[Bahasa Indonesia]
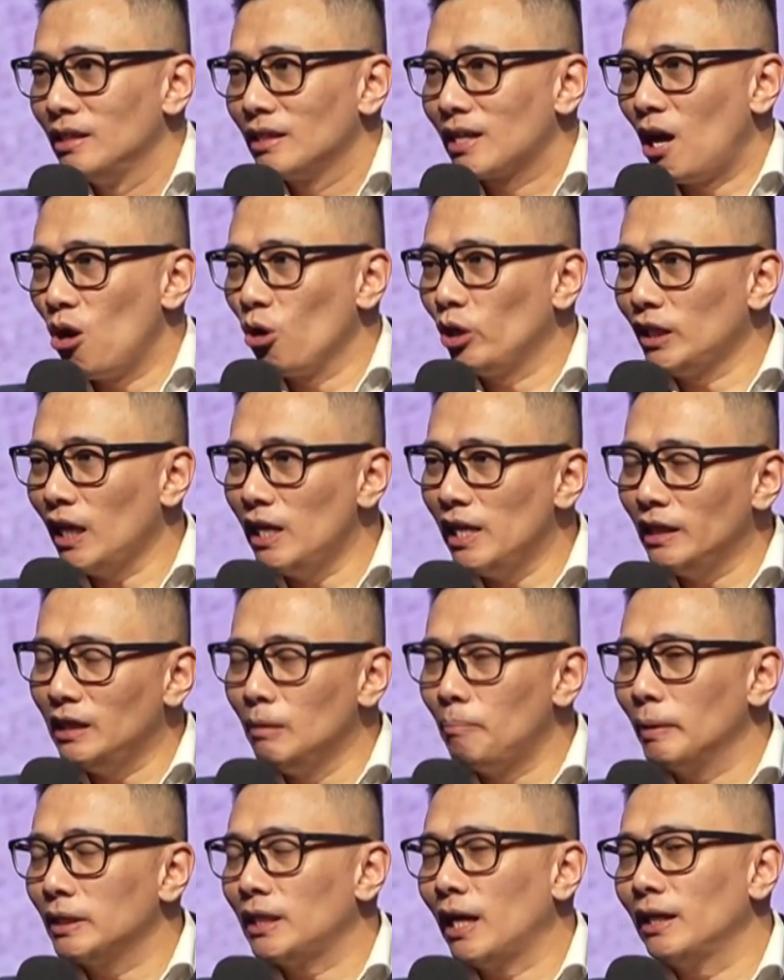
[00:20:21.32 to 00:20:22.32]
kalau kita lihat
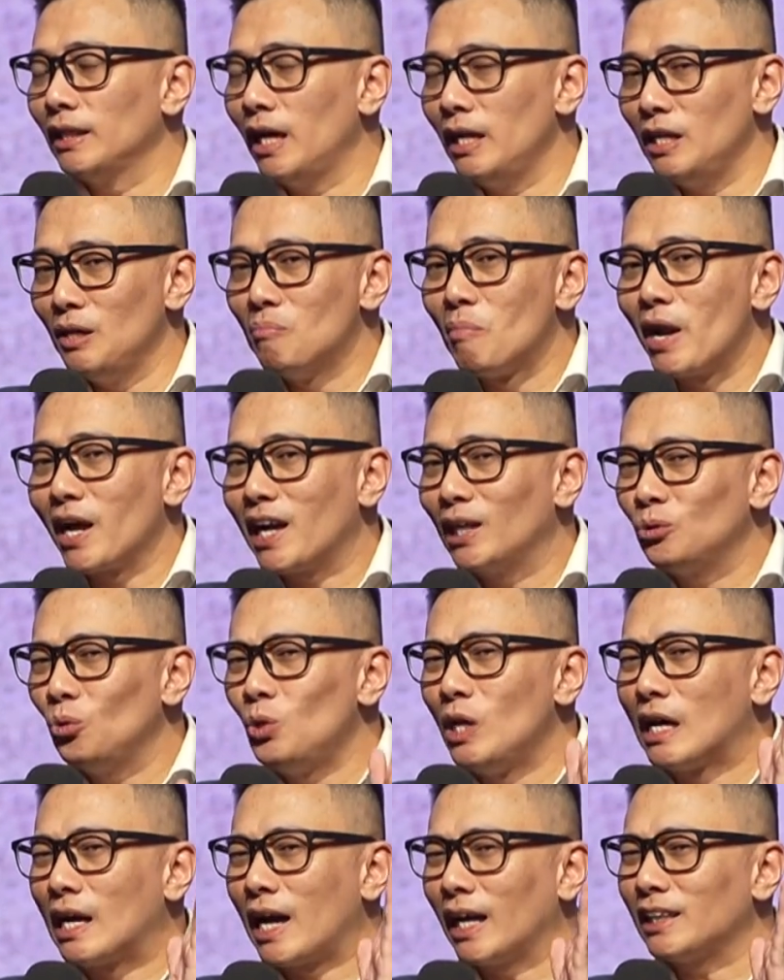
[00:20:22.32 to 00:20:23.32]
di peta tadi, mereka
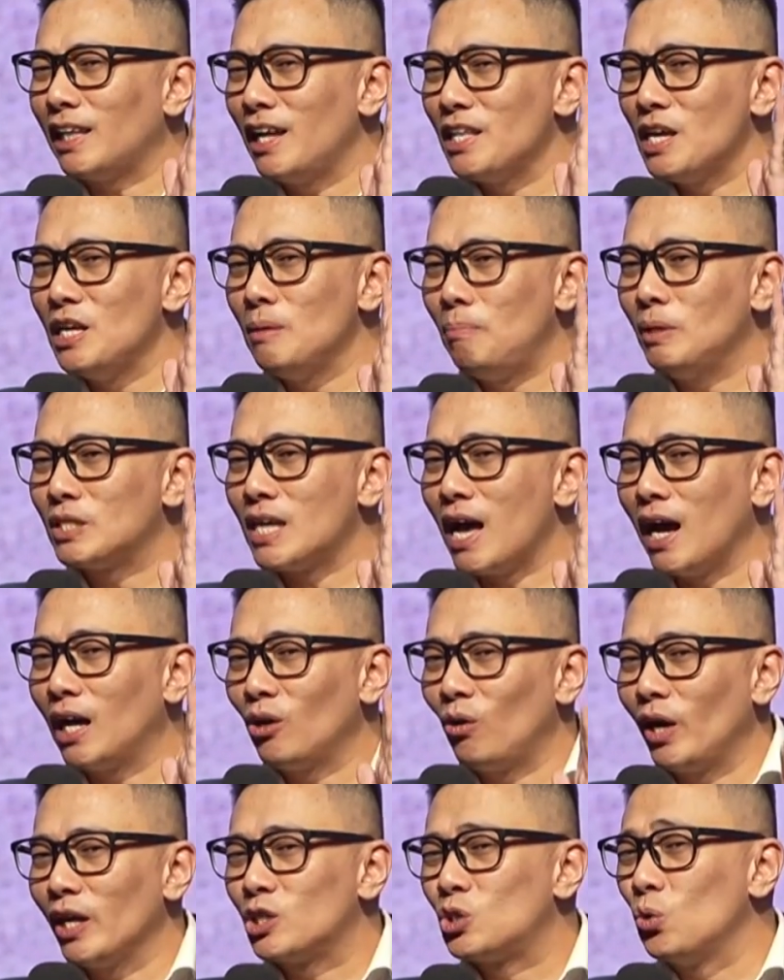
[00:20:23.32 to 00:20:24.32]
tuh dekat hanya dipisahkan
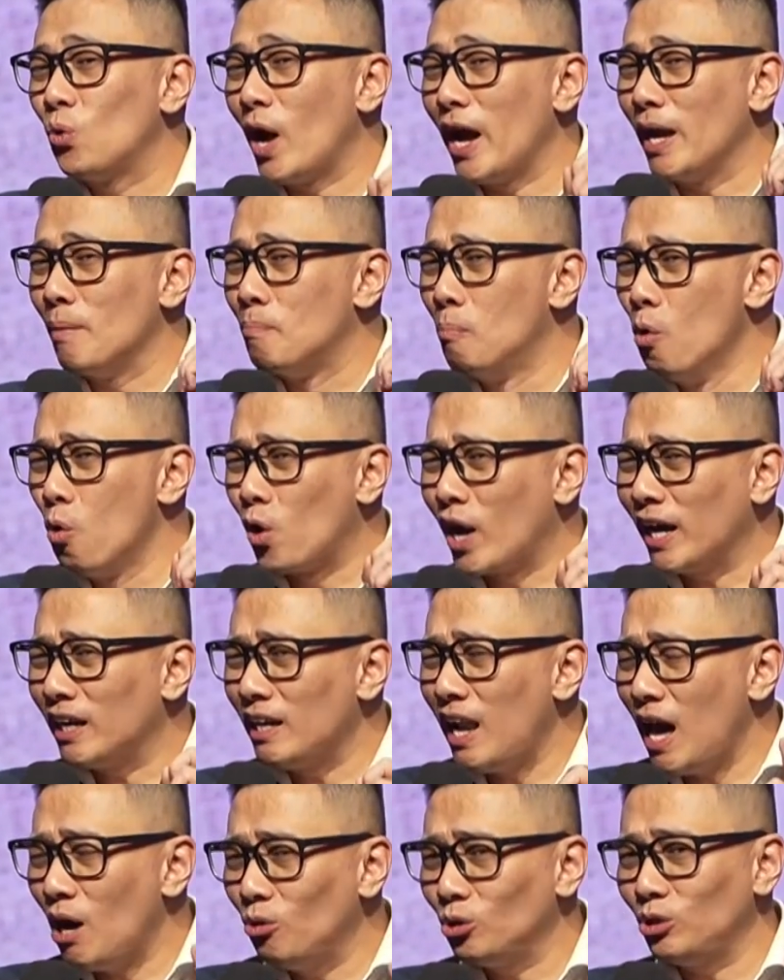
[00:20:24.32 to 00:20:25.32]
oleh sungai, bukan
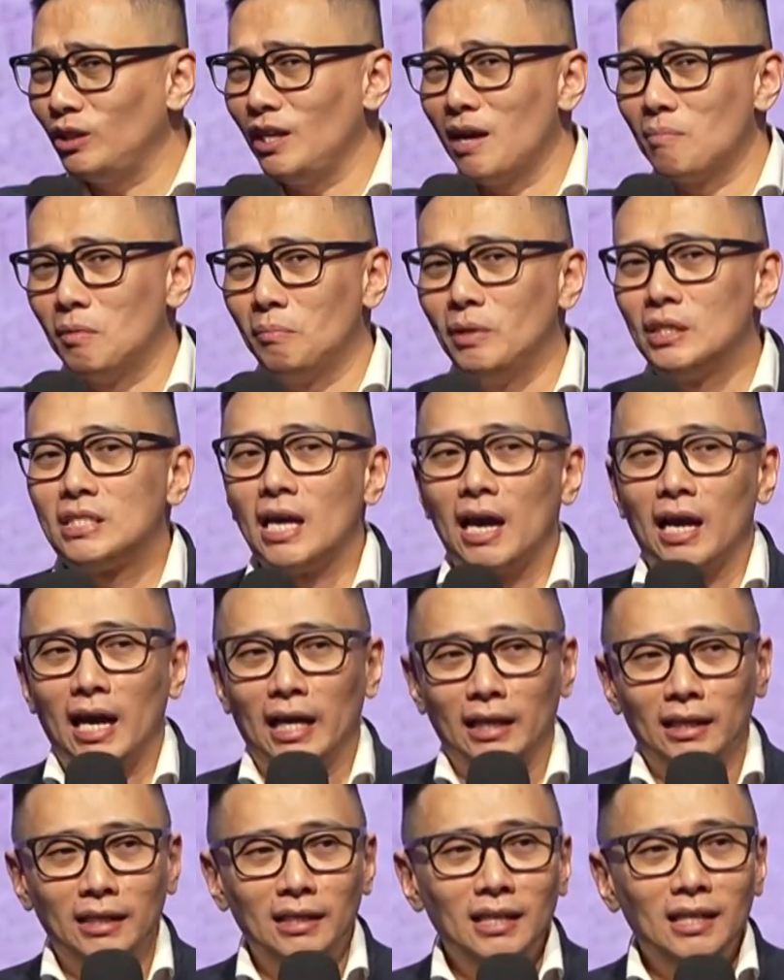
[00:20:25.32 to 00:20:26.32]
laut yang
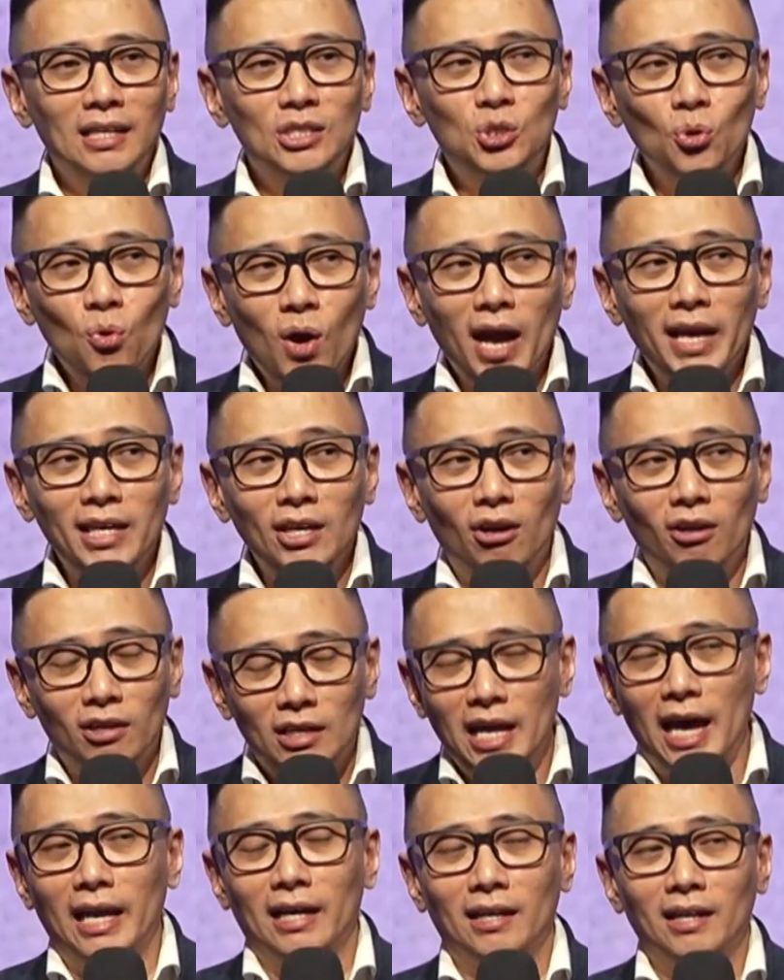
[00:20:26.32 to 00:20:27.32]
memisahkan. Sungai
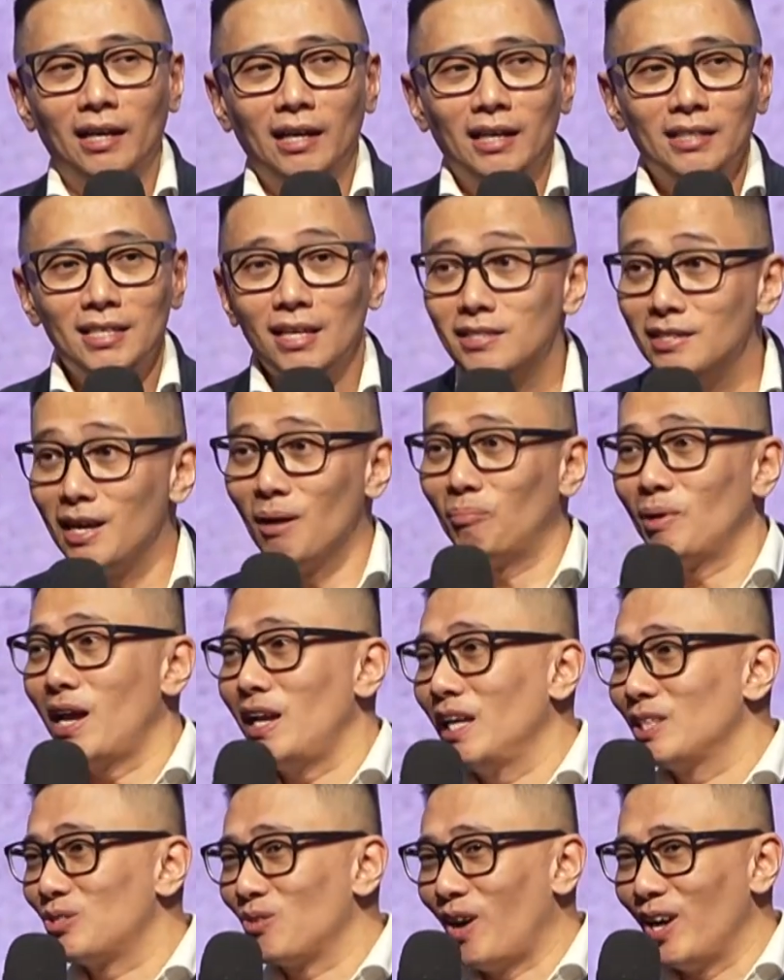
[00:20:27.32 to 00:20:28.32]
Yordan. Saya sih nggak pernah
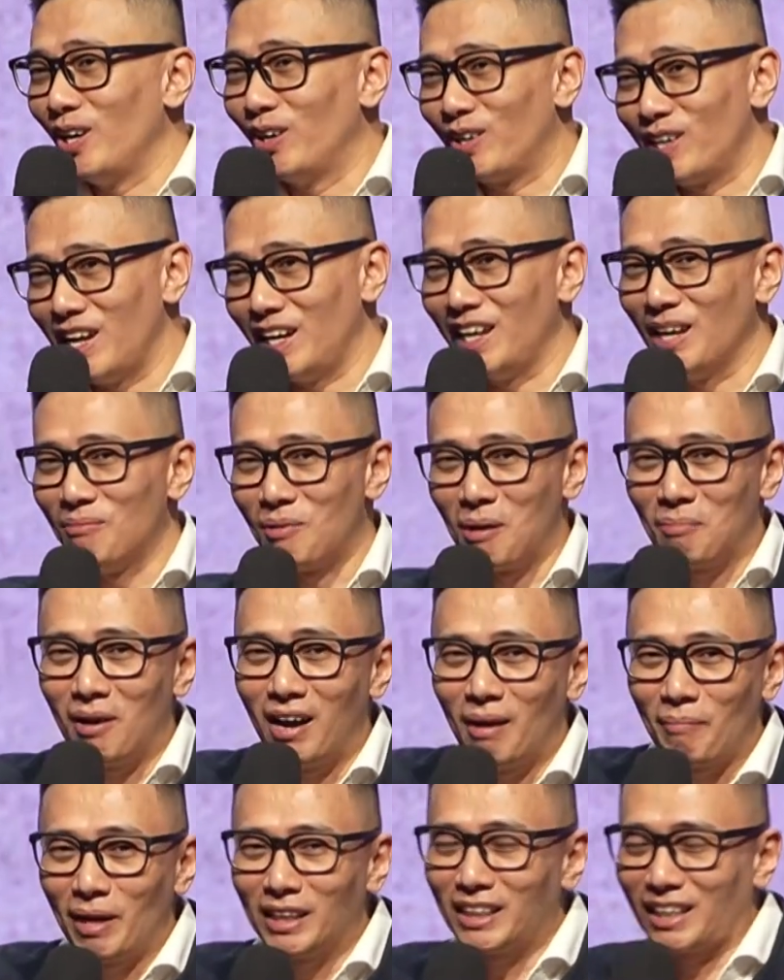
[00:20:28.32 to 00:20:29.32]
lihat Sungai Yordan ya,
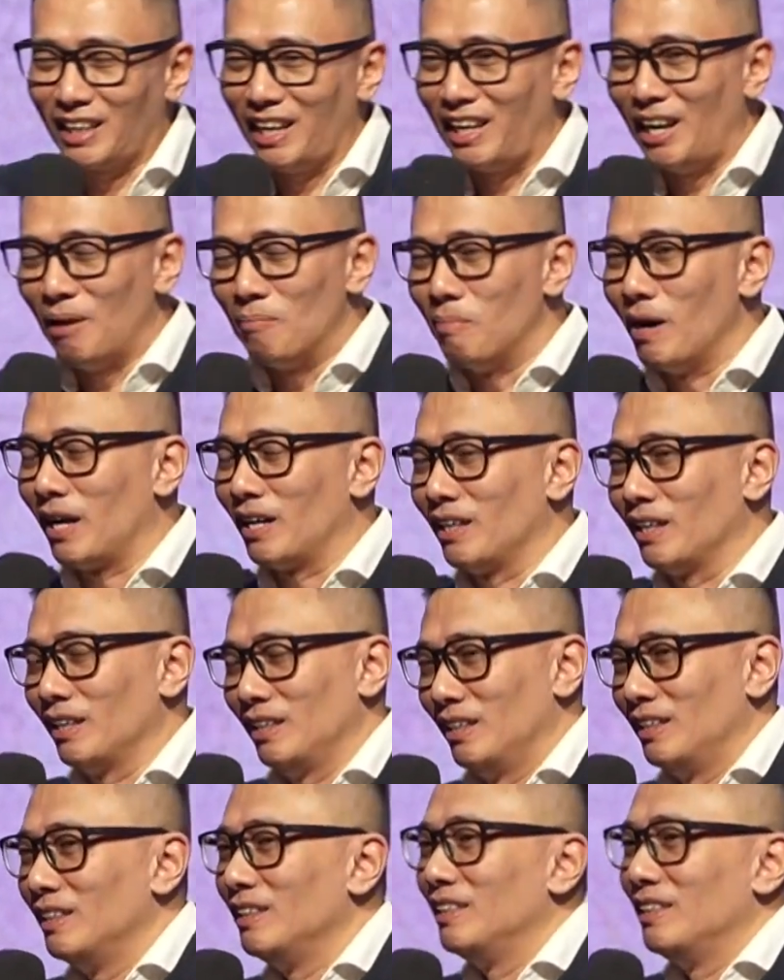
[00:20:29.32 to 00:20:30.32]
berapa meter ya lebarnya.
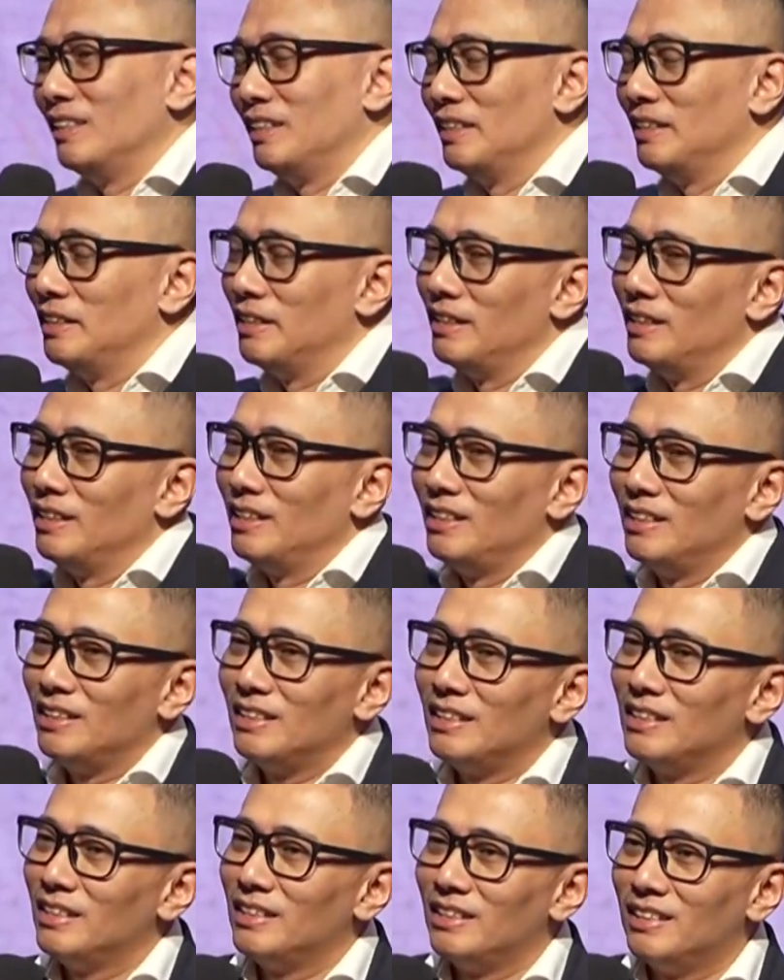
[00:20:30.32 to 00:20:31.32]

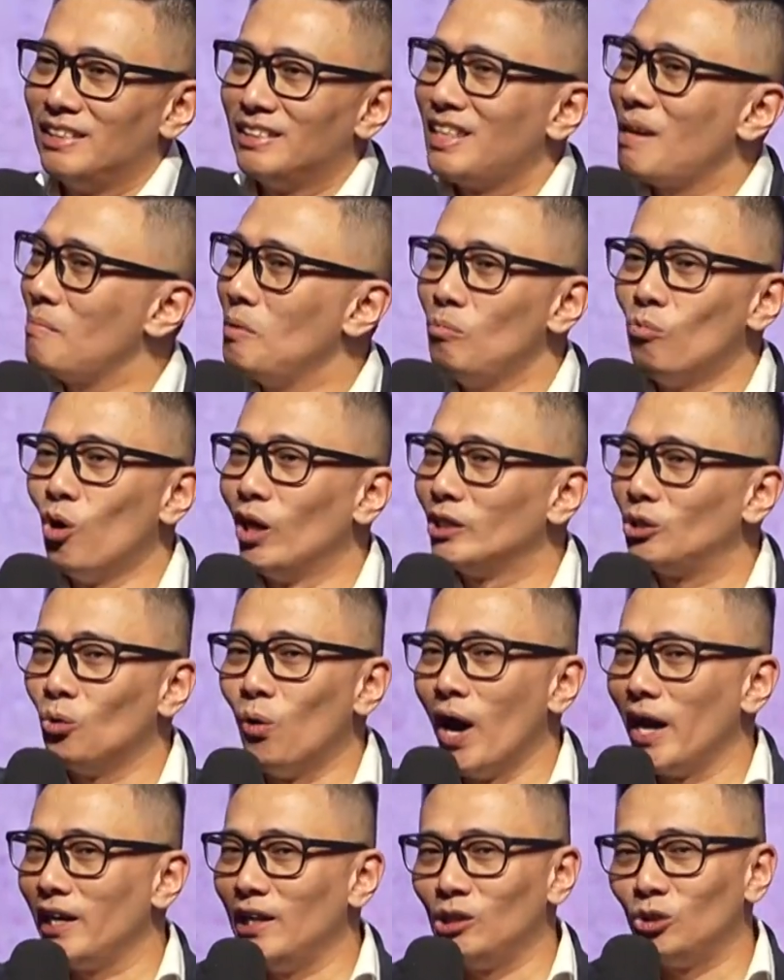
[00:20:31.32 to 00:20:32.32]
Tapi buat
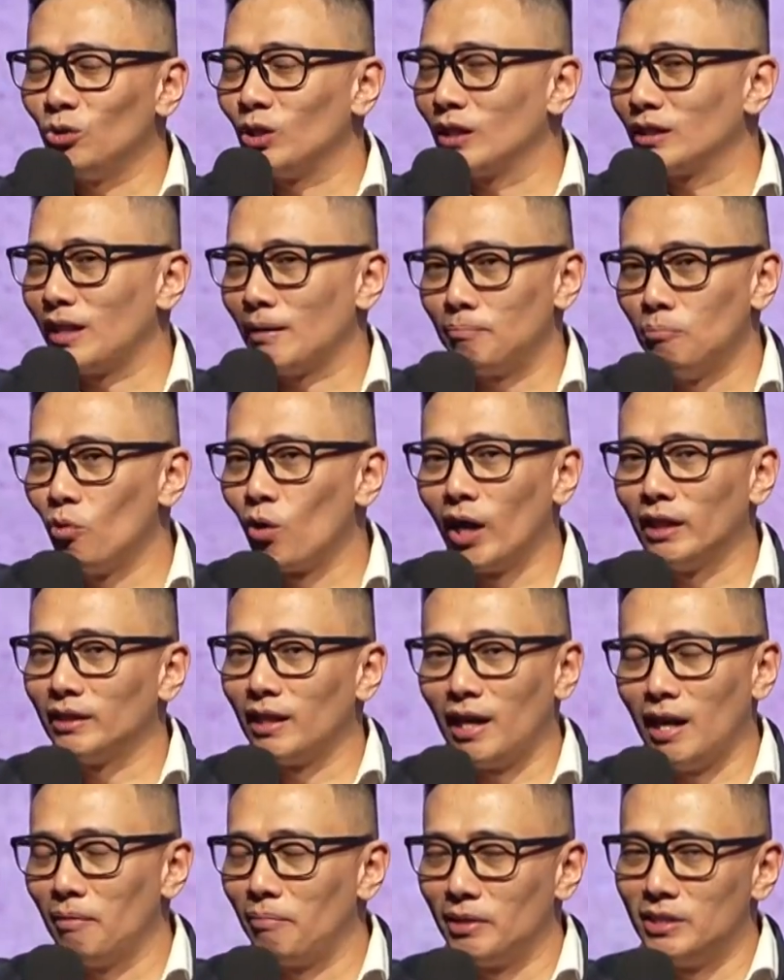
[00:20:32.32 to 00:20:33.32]
Tuhan itu tetap bukan
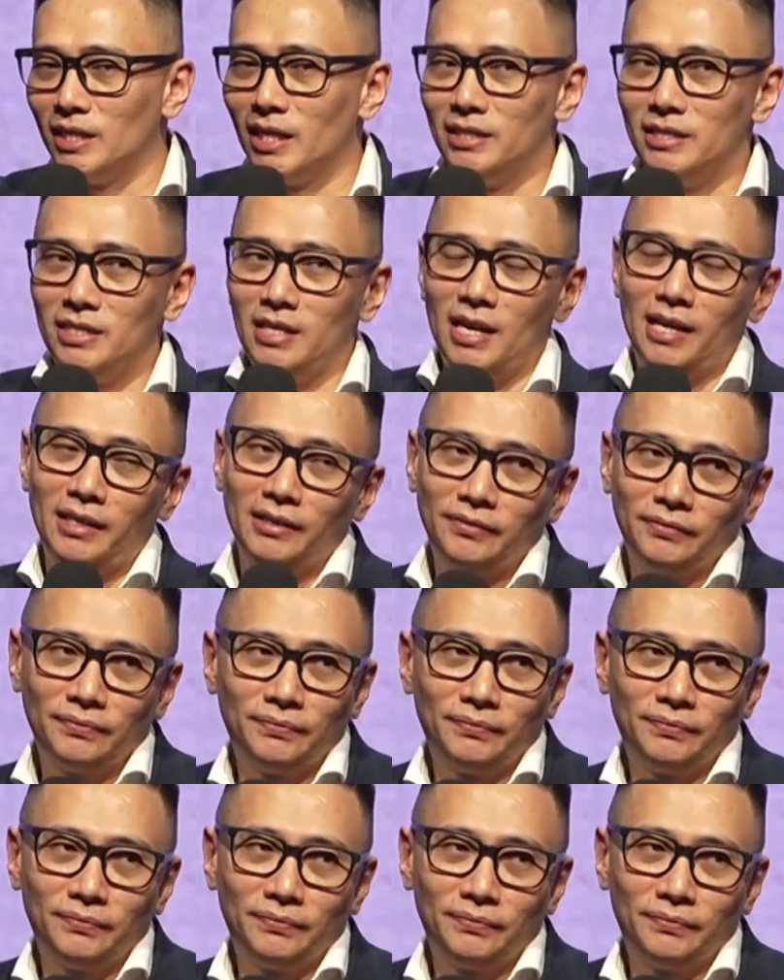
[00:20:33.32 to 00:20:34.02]
tanah perjanjian.